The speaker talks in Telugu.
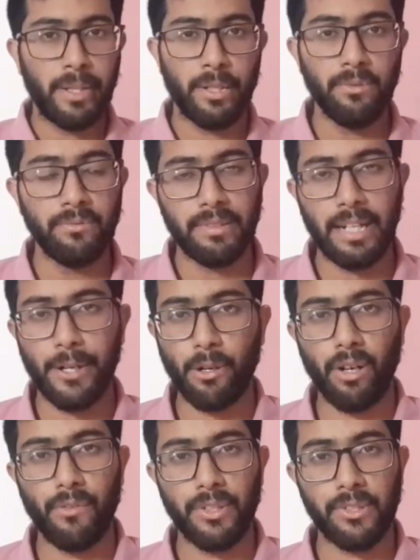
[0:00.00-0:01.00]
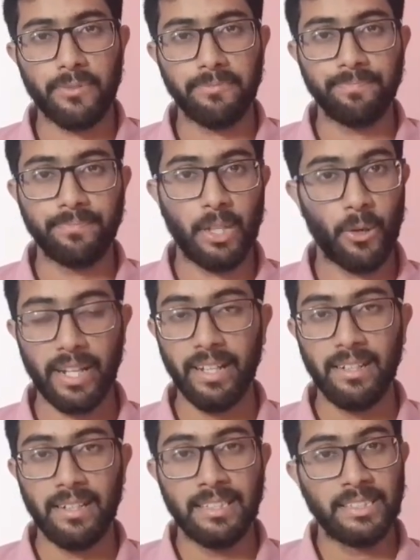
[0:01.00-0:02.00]
మీరు ఎన్రోల్ అవ్వచ్చు ఓకే
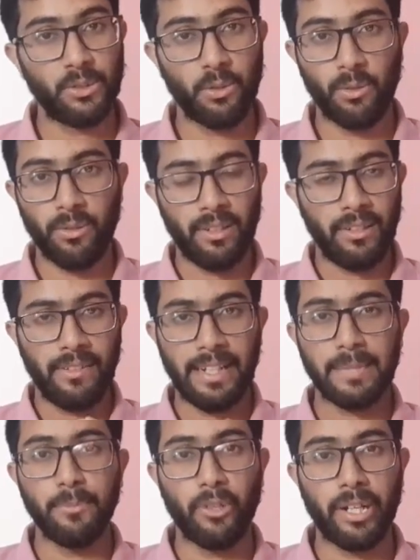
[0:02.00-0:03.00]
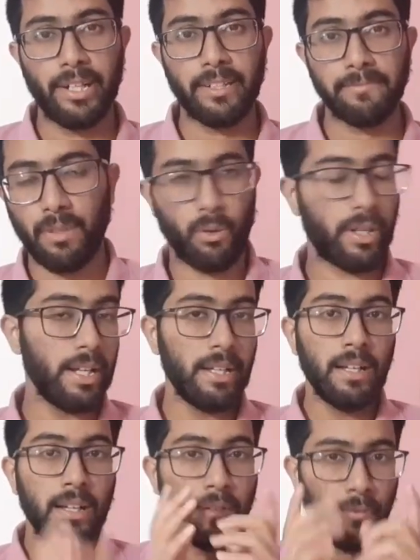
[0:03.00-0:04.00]
సో లెట్స్ మూవ్ హెడ్ ఓకే
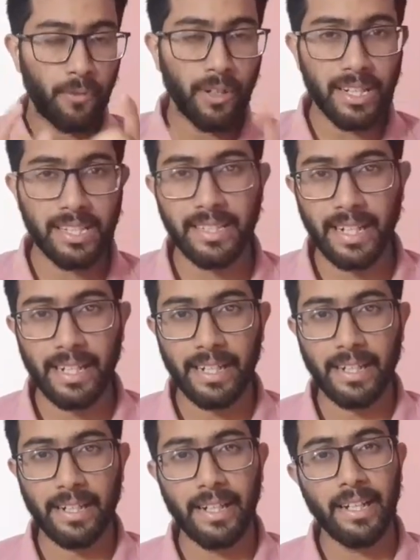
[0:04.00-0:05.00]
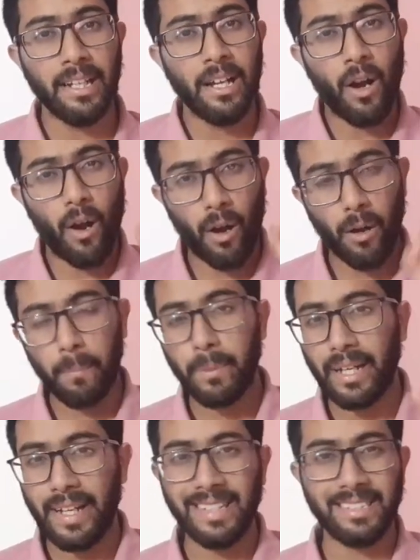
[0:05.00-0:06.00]
ఫస్ట్ ఏంటి అంటే
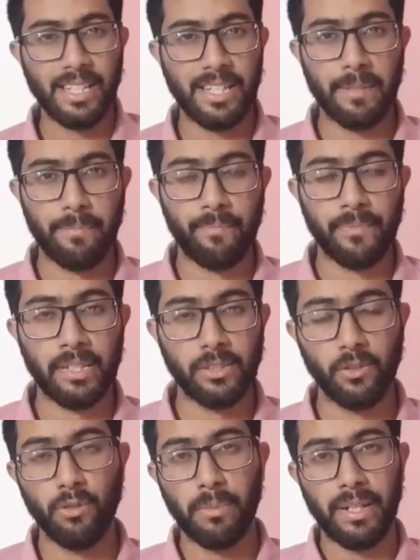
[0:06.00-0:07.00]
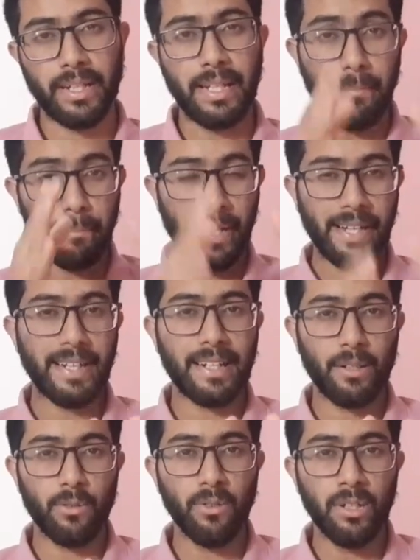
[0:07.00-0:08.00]
ఆపరేటింగ్ సిస్టమ్ సో మనకి
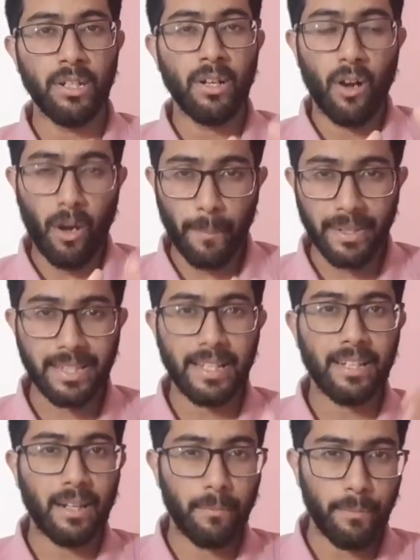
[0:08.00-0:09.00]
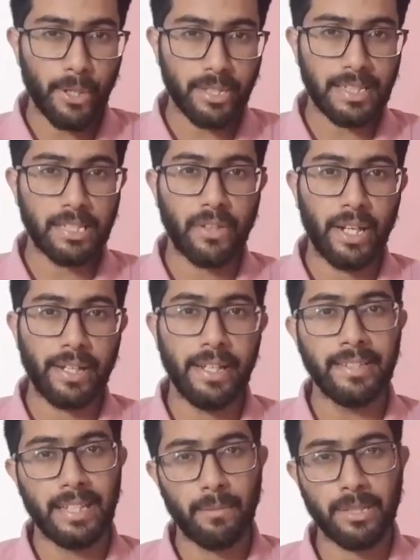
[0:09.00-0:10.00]
బీటెక్లో ఆబ్వియస్లీ కంప్యూటర్ సైన్స్ వాళ్ళకి
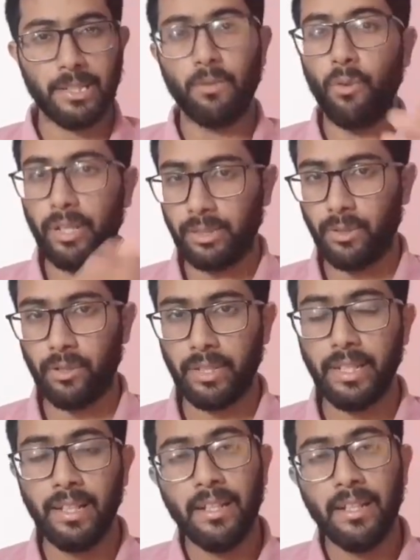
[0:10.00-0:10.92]
సిలబస్లో ఓఎస్ ఉంటుంది